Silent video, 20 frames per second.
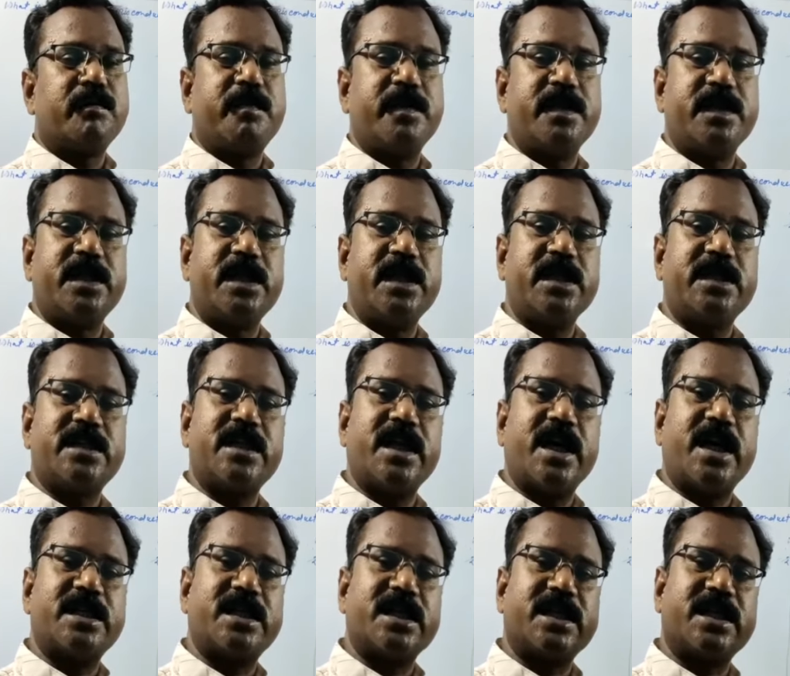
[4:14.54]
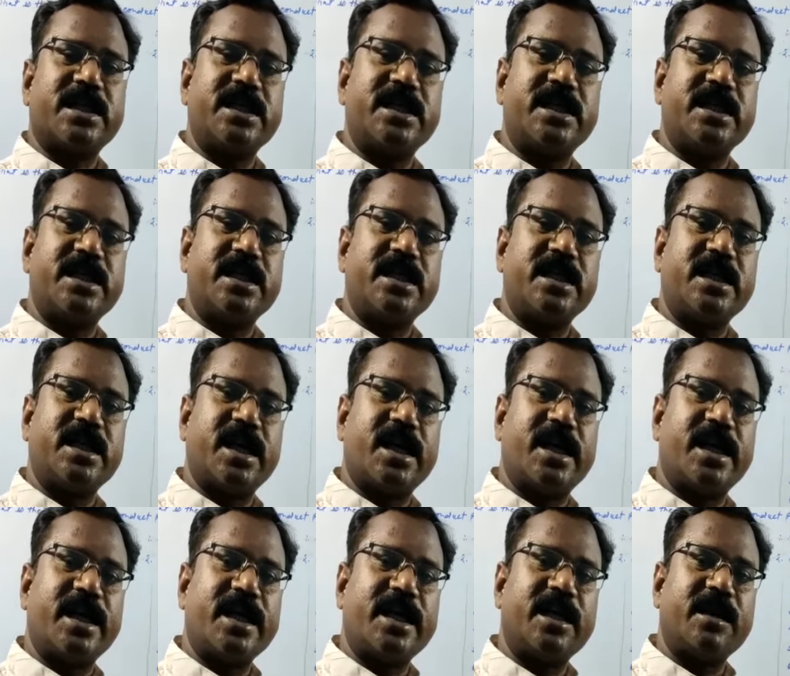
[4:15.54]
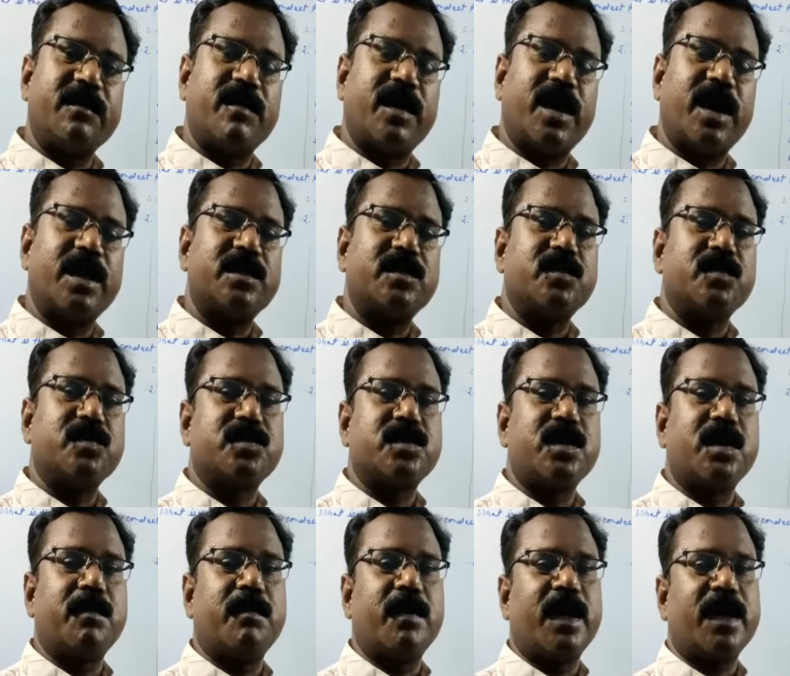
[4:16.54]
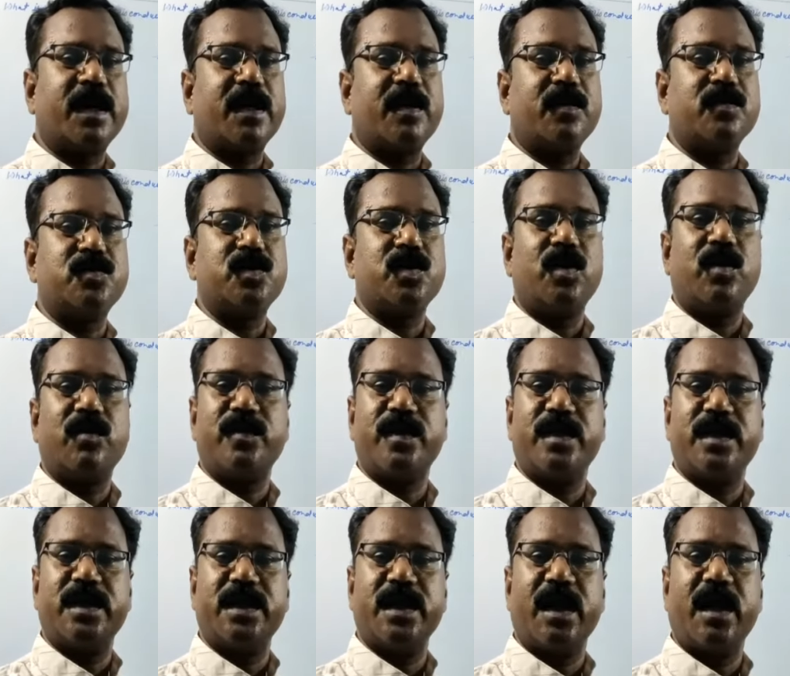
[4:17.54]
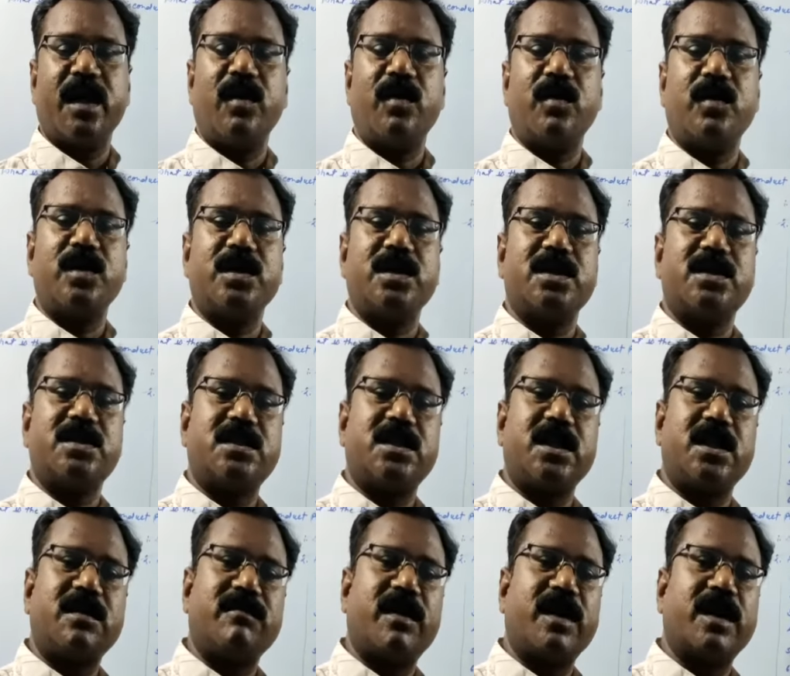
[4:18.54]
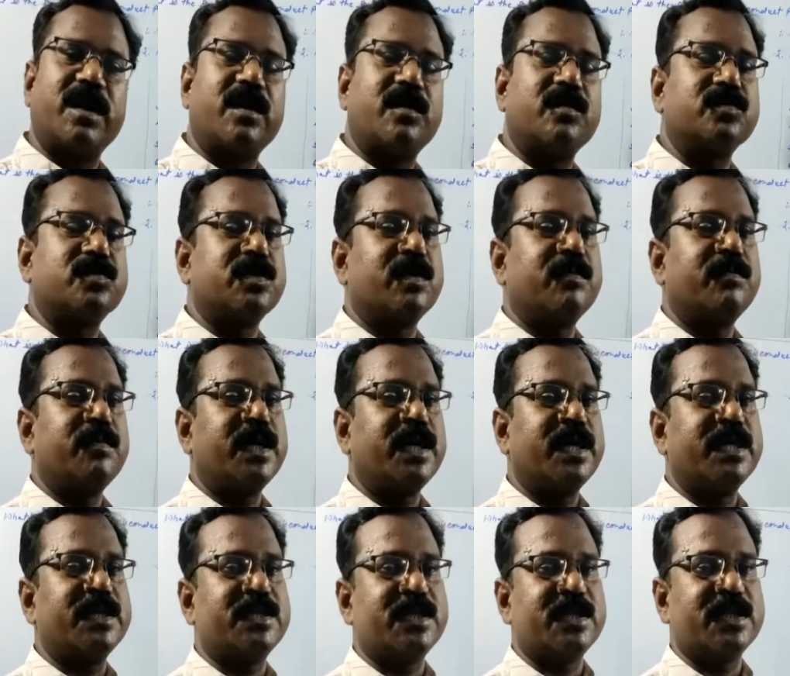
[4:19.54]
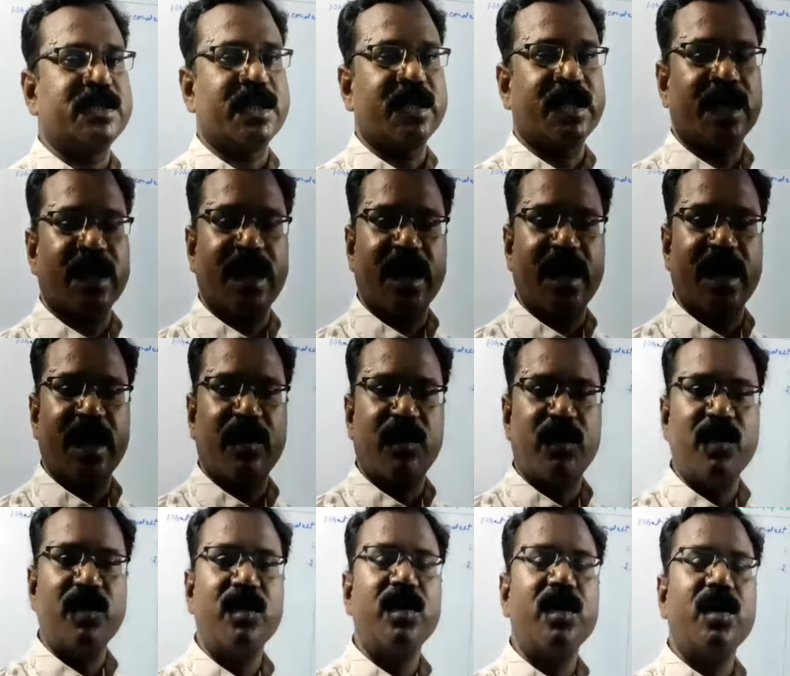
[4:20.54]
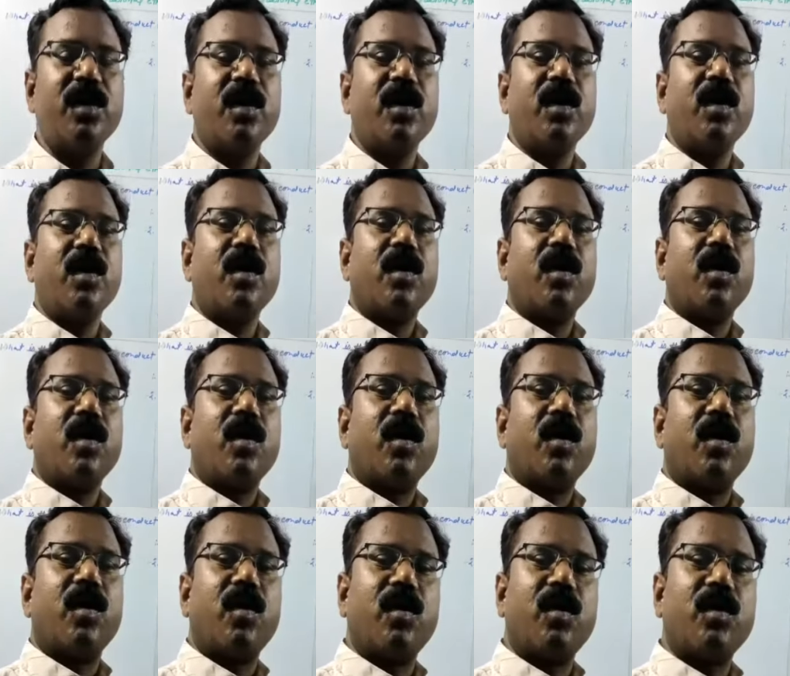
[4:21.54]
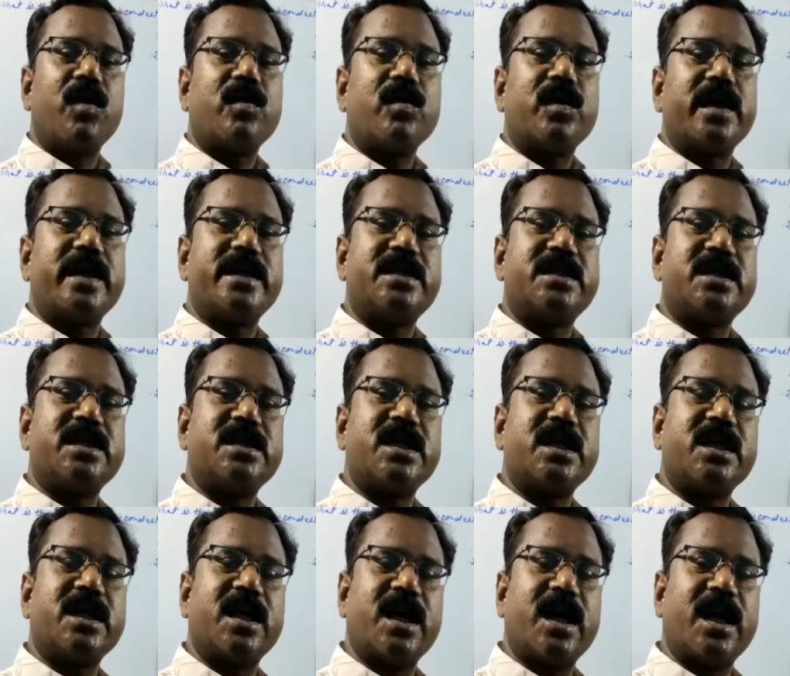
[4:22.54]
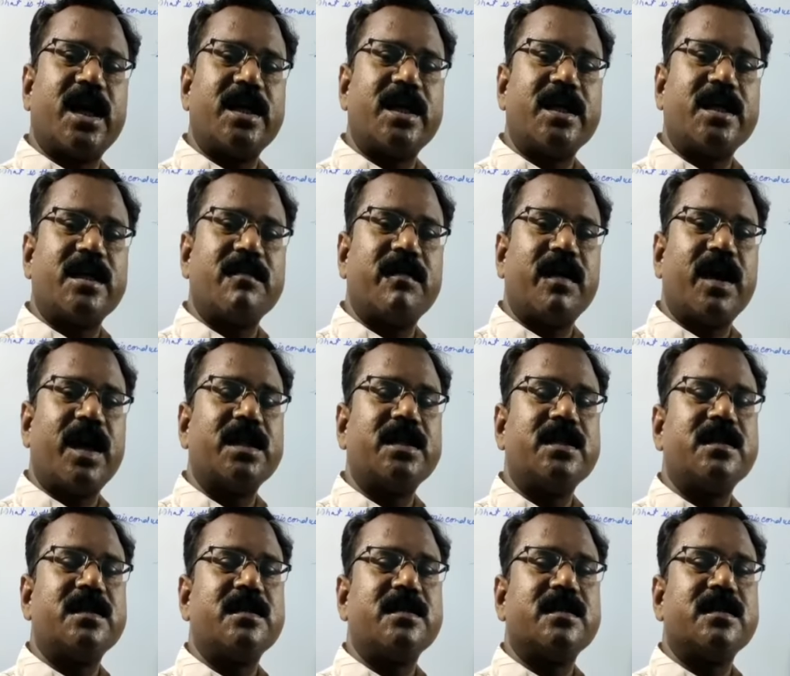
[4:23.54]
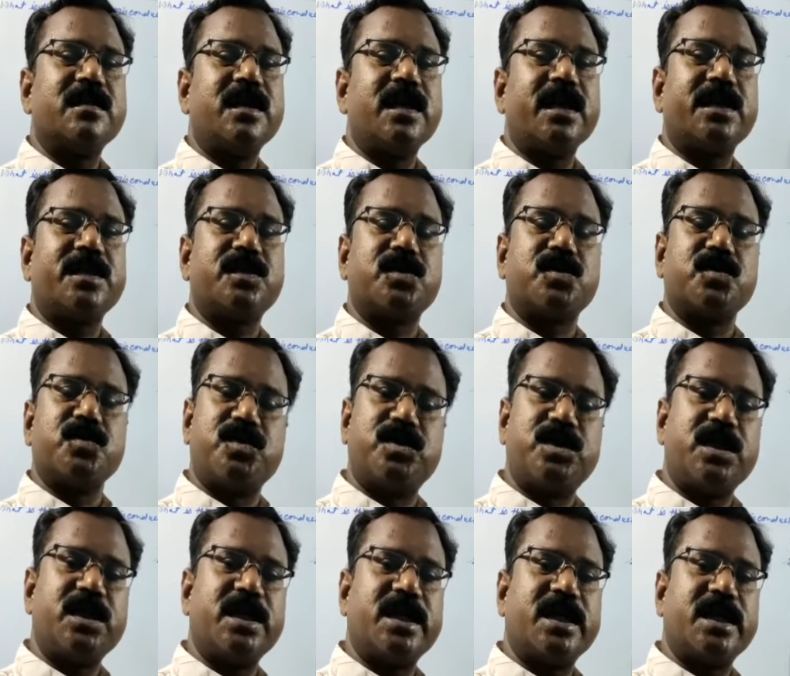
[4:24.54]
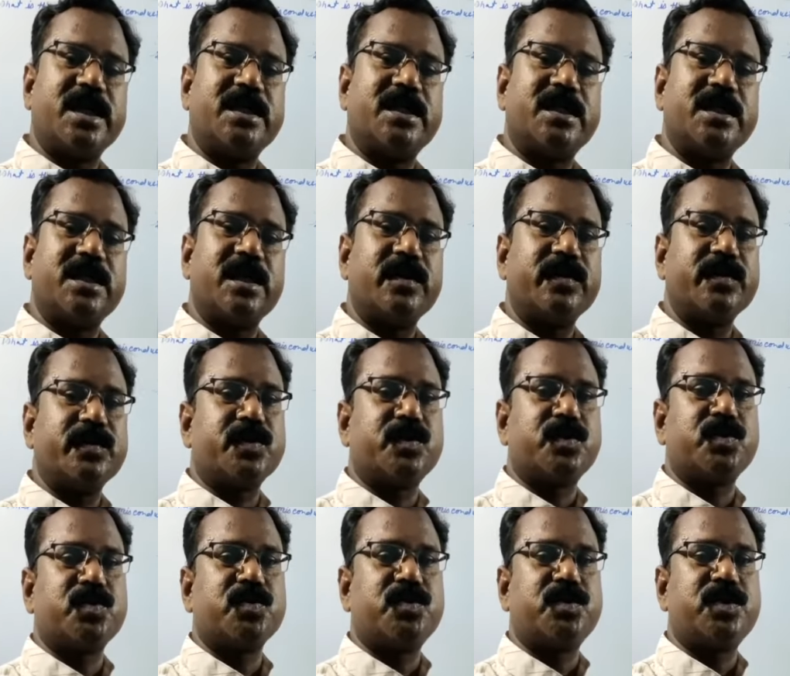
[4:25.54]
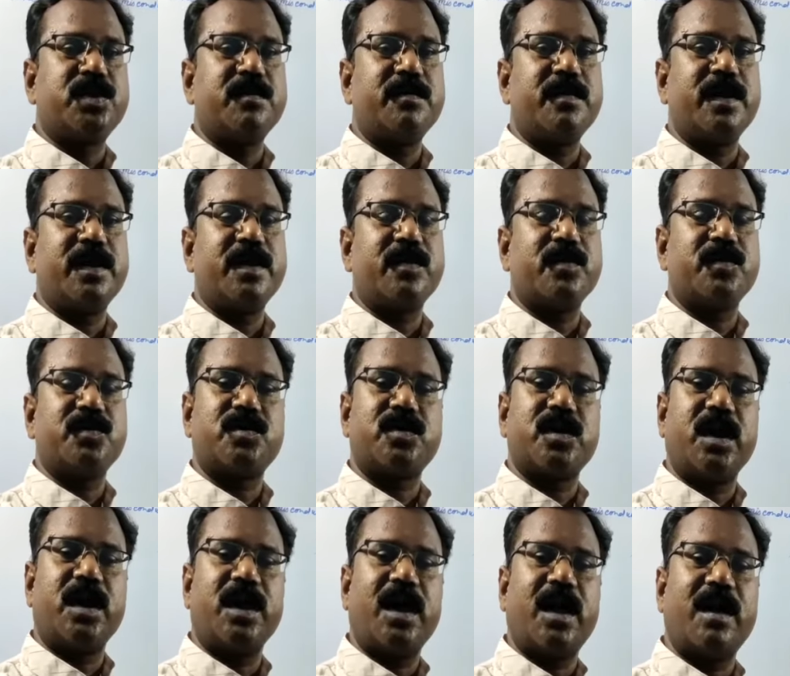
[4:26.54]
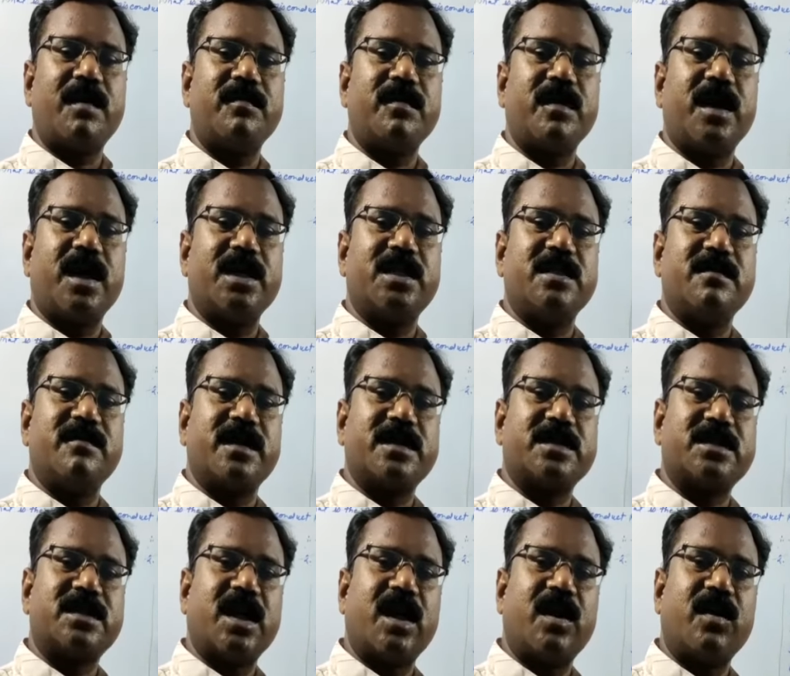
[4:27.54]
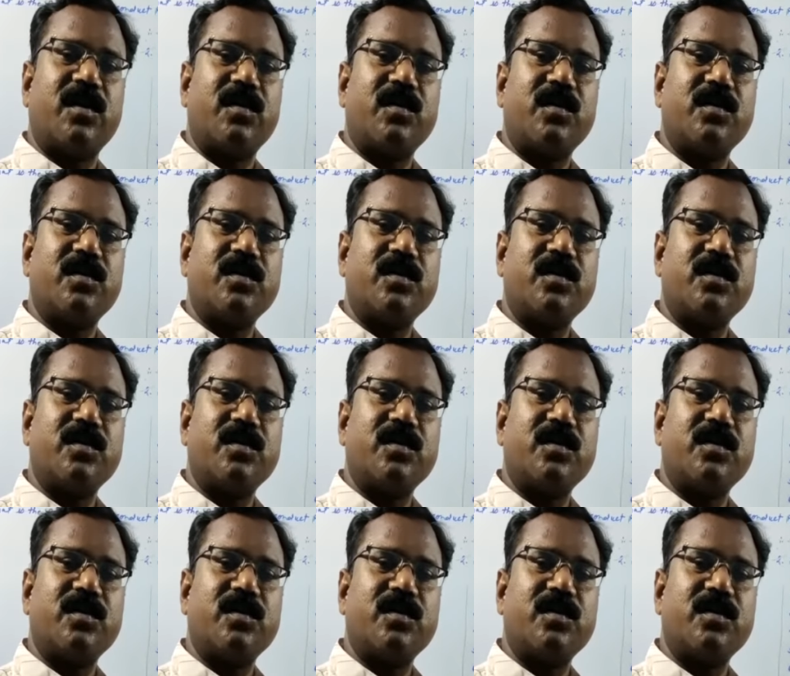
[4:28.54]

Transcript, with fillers: विधि स्नातक की डिग्री करने के बाद उसने बार काउंसिल ऑफ इंडिया और स्टेट बार काउंसिल में रजिस्ट्रेशन कराया हो और रजिस्ट्रेशन कराने के बाद एक सूची निकलती है उस सूची में उसका नाम अधिवक्ताओं